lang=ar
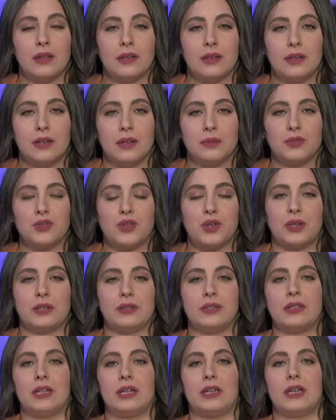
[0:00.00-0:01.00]
عودتنا
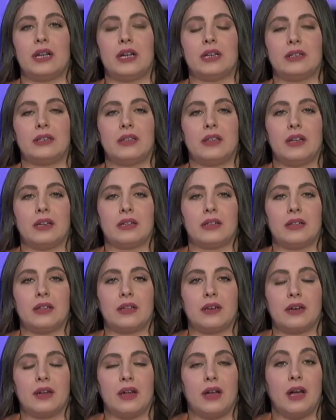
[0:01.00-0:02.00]
مشاهدينا للحديث
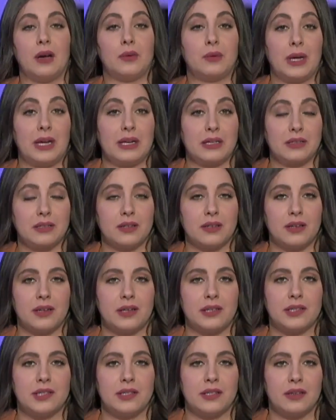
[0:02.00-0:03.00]
أكثر حول حصر
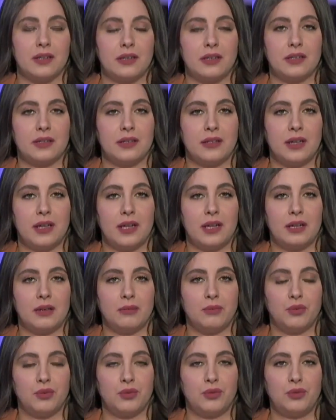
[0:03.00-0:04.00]
استيراد
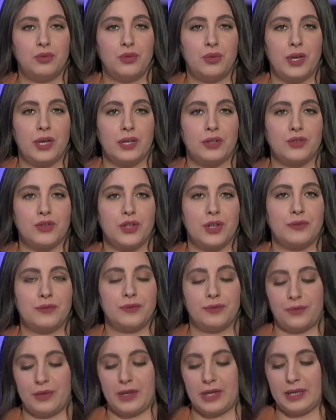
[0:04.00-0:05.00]
البقول
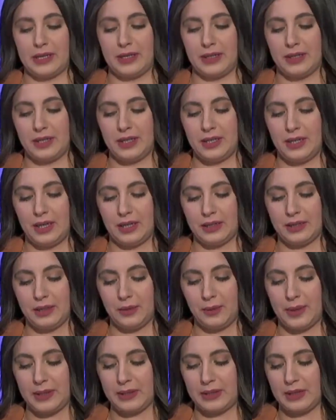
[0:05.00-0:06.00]
الجافه
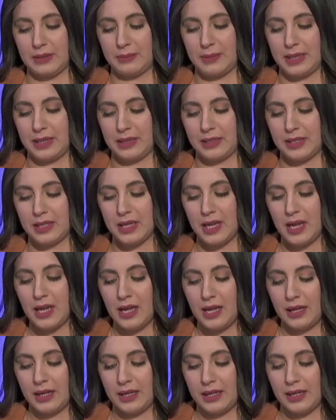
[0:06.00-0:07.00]
للديوان المهني
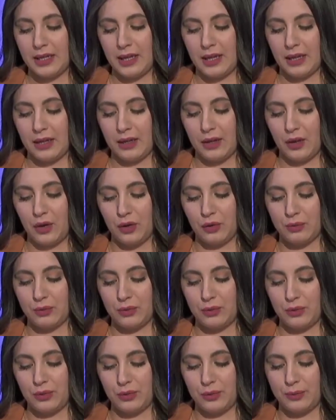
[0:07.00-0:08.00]

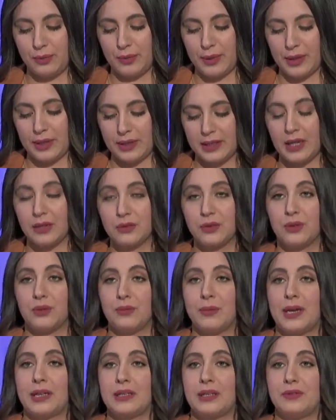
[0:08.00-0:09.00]
للحبوب يحضر
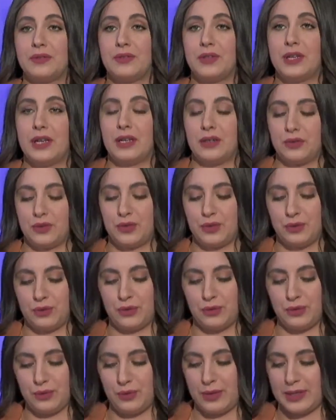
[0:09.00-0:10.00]
معنا في
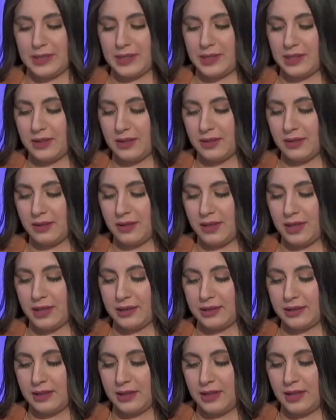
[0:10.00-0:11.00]
الاستوديو السيد
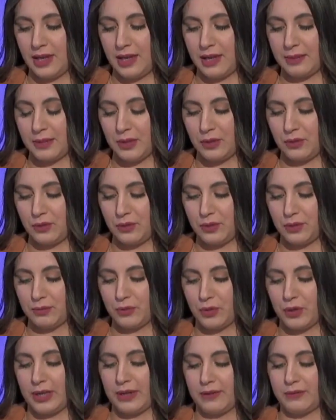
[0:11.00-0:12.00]
تريعة ميلود
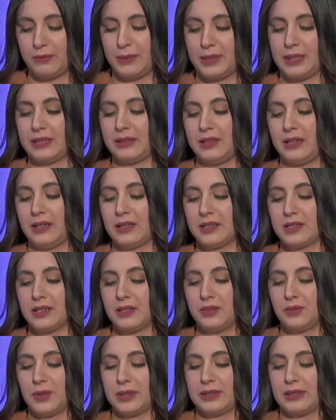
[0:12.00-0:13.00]
مكلف
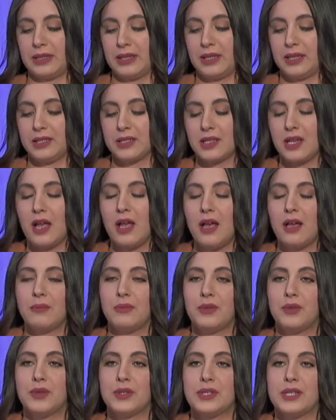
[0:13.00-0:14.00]
بالدراسات والتلخيص
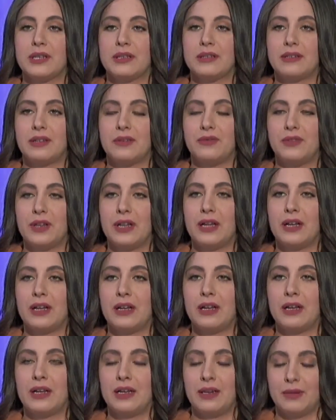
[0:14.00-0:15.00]
بوزارة الفلاحة
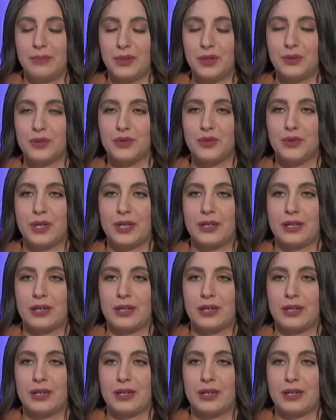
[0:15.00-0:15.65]
أهلا بك وشكرا على